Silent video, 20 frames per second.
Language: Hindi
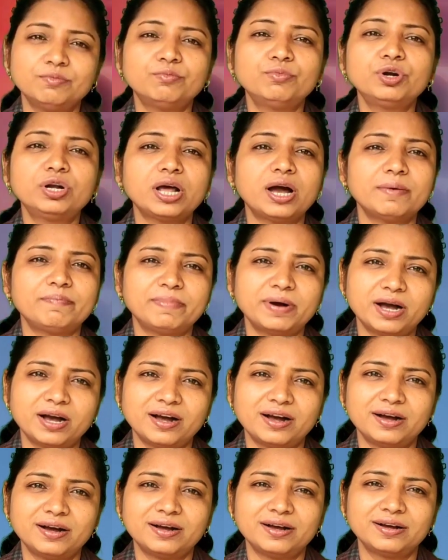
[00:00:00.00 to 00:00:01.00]
मोटापा
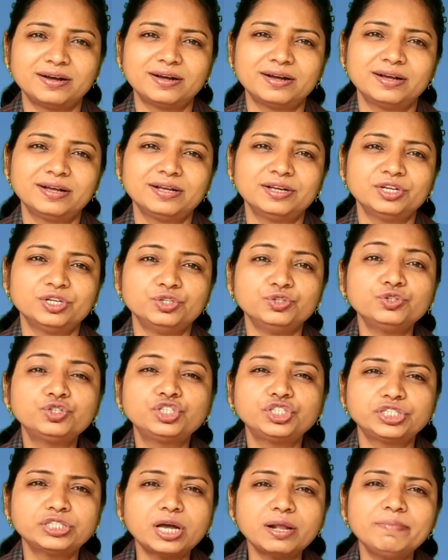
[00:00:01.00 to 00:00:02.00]
जो
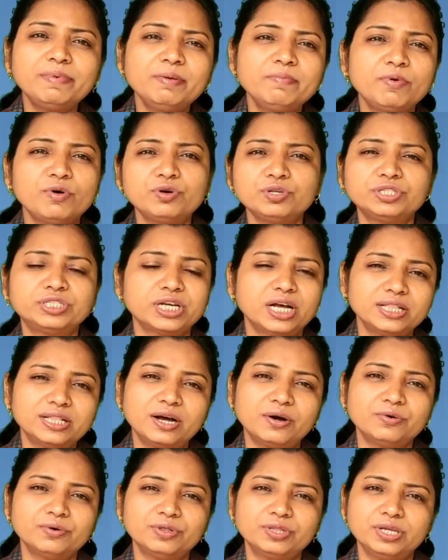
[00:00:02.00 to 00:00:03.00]
चर्बी बहुत
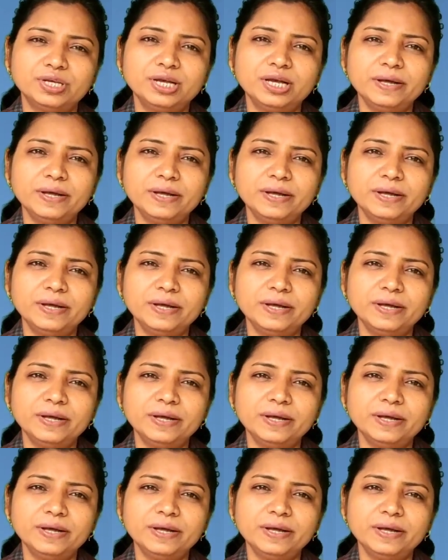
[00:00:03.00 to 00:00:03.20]
ज़्यादा होती